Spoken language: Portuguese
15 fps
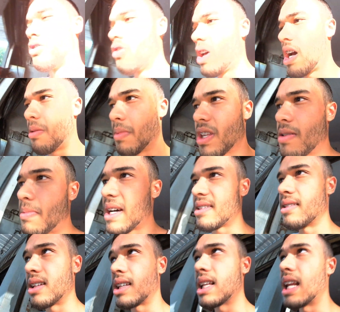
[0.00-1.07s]
tô realmente
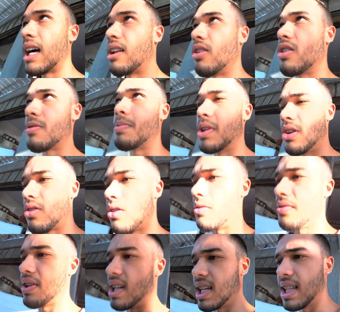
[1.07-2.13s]
passando aqui na loja pra dar uma
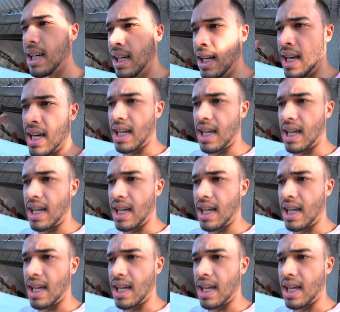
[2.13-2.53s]
conferida.